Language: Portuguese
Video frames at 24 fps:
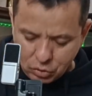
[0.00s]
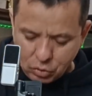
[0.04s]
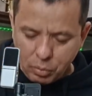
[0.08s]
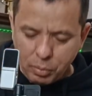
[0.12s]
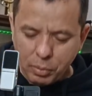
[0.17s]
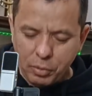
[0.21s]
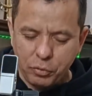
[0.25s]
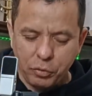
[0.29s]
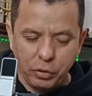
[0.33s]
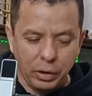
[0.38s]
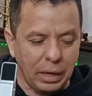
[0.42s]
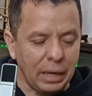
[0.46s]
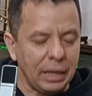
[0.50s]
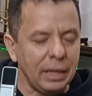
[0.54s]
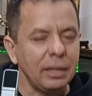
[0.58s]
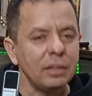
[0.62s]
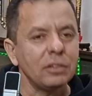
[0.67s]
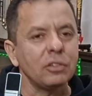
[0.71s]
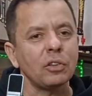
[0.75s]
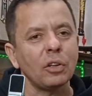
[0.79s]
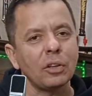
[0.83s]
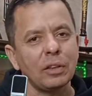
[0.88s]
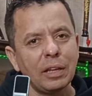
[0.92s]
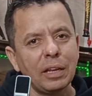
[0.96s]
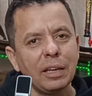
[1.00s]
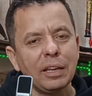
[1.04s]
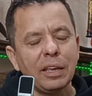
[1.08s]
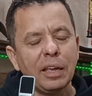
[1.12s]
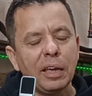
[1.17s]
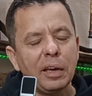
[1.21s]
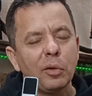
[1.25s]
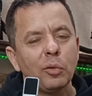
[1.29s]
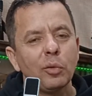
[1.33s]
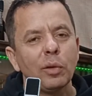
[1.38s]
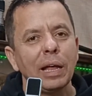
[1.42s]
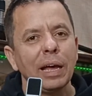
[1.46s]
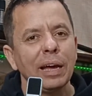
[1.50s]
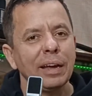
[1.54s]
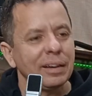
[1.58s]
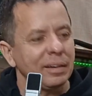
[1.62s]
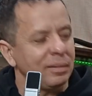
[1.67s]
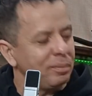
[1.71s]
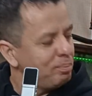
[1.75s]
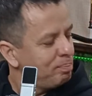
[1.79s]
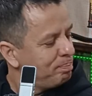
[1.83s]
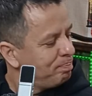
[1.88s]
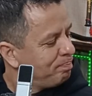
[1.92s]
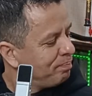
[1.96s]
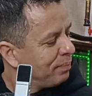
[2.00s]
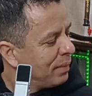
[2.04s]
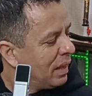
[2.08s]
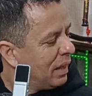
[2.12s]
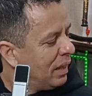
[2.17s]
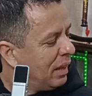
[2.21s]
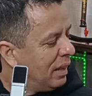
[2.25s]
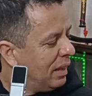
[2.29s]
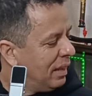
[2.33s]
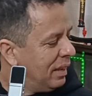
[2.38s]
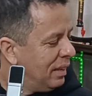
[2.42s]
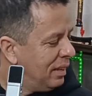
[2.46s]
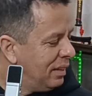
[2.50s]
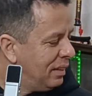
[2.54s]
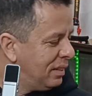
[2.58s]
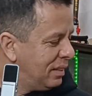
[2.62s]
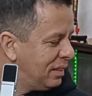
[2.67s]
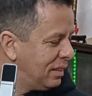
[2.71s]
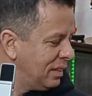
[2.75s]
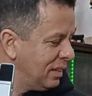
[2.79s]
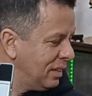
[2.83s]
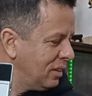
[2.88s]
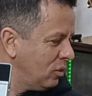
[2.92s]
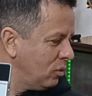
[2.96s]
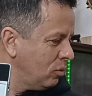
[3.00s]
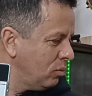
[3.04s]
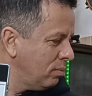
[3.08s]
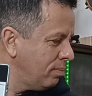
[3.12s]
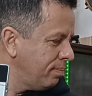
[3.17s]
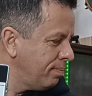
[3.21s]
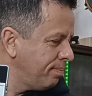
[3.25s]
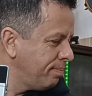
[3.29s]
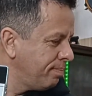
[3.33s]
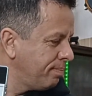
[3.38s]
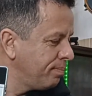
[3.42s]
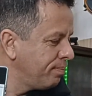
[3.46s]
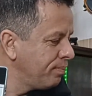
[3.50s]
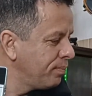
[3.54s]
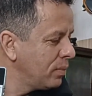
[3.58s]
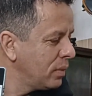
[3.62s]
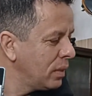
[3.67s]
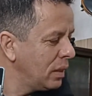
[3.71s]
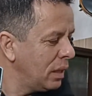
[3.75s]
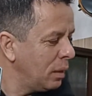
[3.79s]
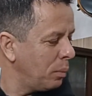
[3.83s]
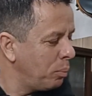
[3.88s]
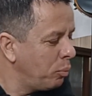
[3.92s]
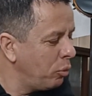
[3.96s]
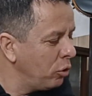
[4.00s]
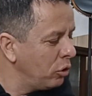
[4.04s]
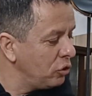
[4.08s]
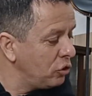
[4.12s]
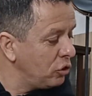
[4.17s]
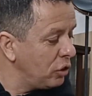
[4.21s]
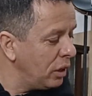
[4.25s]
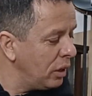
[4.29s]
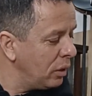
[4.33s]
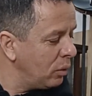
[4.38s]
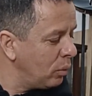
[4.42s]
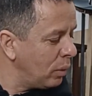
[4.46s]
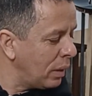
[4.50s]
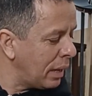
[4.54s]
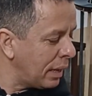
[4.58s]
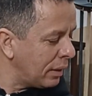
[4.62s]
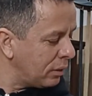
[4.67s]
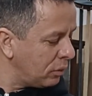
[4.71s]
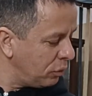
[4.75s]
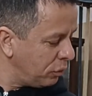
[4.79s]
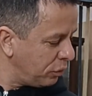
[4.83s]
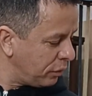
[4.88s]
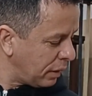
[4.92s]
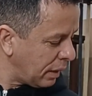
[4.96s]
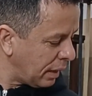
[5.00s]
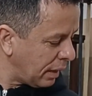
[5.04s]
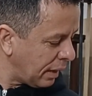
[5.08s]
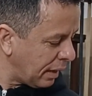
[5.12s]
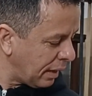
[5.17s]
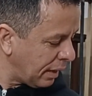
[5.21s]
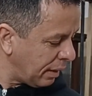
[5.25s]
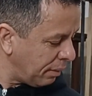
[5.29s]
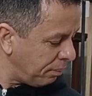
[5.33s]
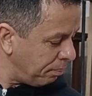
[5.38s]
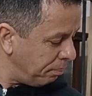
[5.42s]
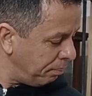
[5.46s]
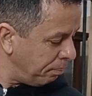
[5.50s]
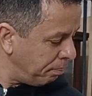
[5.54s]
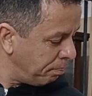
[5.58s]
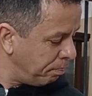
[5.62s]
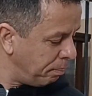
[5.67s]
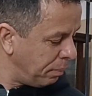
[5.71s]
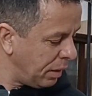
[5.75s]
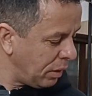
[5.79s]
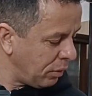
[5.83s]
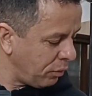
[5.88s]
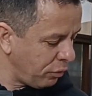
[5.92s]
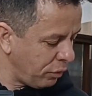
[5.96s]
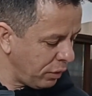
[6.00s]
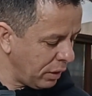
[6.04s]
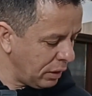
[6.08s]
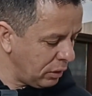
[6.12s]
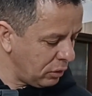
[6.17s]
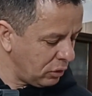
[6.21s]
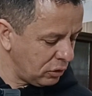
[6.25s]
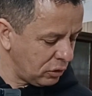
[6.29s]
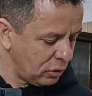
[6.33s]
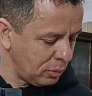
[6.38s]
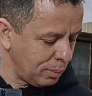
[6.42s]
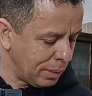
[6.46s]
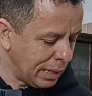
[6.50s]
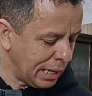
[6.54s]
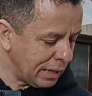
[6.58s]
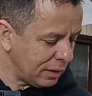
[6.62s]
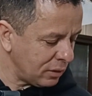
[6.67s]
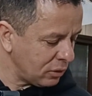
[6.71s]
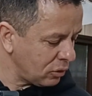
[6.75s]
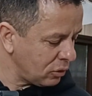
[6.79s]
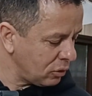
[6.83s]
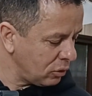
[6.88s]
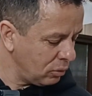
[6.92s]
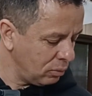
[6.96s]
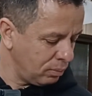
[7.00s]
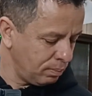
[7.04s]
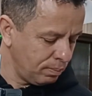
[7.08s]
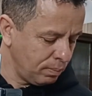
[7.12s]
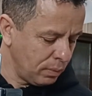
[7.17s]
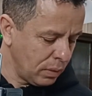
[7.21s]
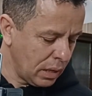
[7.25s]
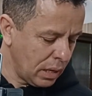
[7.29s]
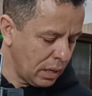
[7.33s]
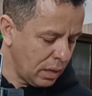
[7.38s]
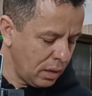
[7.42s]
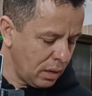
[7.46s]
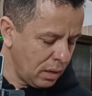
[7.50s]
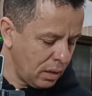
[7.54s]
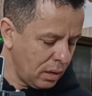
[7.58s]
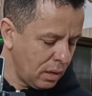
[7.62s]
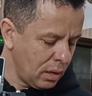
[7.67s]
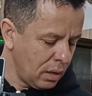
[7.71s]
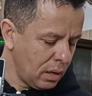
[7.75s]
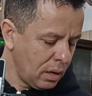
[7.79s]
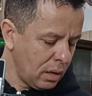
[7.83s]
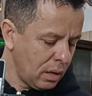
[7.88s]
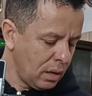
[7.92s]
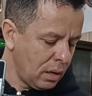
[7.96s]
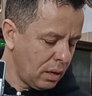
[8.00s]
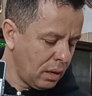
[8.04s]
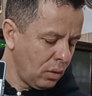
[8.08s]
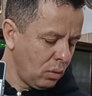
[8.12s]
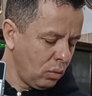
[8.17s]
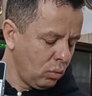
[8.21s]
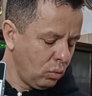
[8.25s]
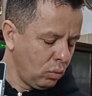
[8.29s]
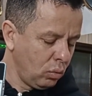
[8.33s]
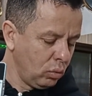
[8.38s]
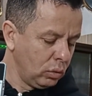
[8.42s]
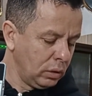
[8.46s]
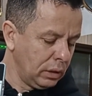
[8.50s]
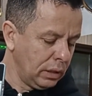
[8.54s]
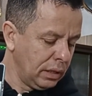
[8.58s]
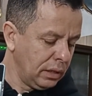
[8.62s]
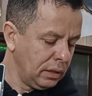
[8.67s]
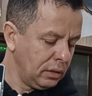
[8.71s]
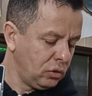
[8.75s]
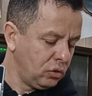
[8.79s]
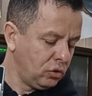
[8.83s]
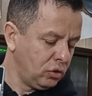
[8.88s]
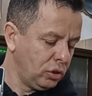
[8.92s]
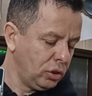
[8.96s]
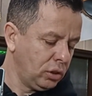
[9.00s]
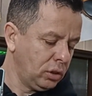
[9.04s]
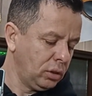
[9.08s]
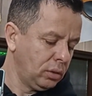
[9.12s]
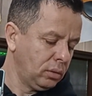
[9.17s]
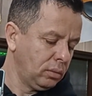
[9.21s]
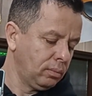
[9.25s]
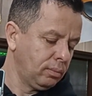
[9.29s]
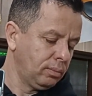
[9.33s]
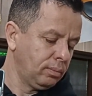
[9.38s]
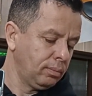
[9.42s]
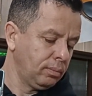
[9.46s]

Como eu falei, só tem que regular. Então, depois de regulado, ficará perfeito esse braço o nut.